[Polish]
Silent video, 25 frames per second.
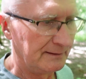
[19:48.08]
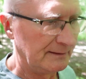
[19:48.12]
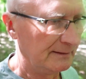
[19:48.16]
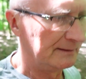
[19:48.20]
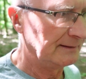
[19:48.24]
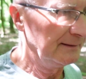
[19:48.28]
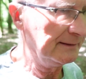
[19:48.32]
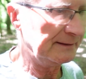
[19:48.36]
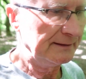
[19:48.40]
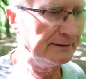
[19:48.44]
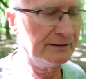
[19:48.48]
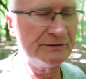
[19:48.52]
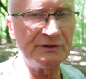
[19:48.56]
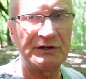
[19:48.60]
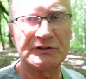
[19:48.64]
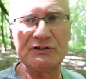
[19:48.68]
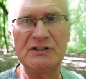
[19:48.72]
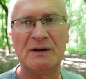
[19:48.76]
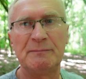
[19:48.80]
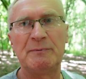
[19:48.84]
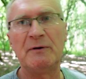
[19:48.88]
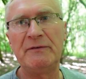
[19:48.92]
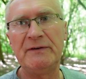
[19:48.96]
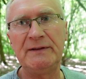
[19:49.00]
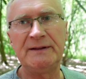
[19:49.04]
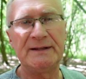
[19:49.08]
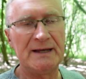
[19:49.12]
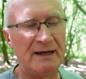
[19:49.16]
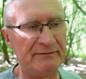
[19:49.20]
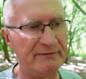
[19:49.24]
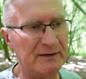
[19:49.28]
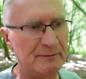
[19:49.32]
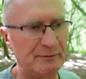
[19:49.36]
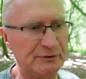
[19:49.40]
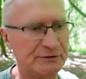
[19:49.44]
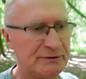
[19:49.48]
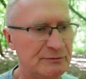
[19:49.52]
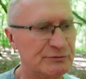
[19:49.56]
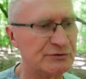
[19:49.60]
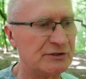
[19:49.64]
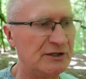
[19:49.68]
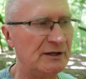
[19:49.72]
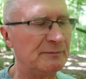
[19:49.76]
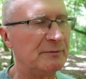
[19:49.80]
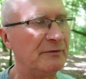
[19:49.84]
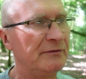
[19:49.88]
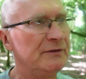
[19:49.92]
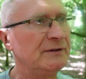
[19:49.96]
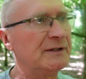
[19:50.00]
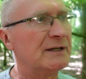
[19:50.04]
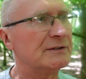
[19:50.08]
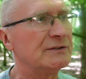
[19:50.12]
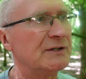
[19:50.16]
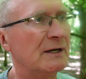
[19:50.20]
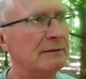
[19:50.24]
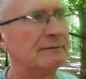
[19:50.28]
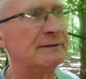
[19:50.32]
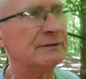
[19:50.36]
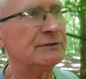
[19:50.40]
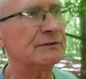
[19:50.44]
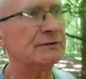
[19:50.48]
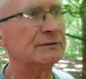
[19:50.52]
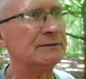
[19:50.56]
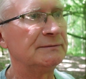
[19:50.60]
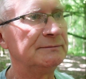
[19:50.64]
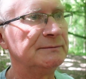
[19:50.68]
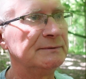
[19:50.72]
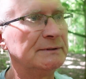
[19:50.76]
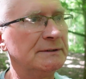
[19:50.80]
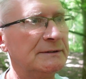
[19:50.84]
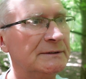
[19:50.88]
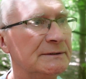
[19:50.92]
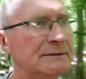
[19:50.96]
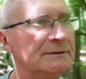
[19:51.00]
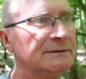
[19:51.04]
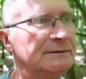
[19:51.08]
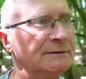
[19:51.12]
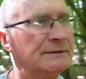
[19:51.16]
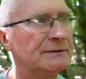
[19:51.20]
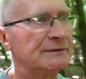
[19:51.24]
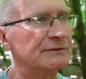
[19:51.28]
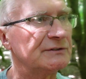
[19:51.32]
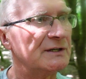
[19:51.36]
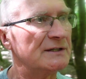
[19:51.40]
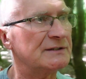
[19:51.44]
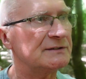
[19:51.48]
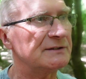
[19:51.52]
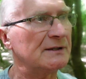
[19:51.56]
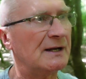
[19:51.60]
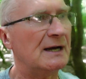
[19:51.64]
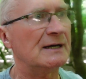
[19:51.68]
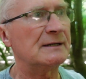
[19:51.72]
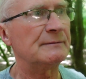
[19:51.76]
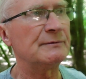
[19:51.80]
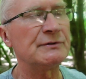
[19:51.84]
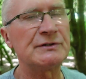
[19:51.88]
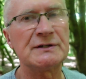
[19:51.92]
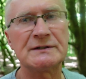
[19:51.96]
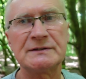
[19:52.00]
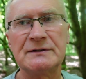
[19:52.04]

E, chociaż nie powinna, ja wiem o tym, że nie powinna działać, bo czas karmy się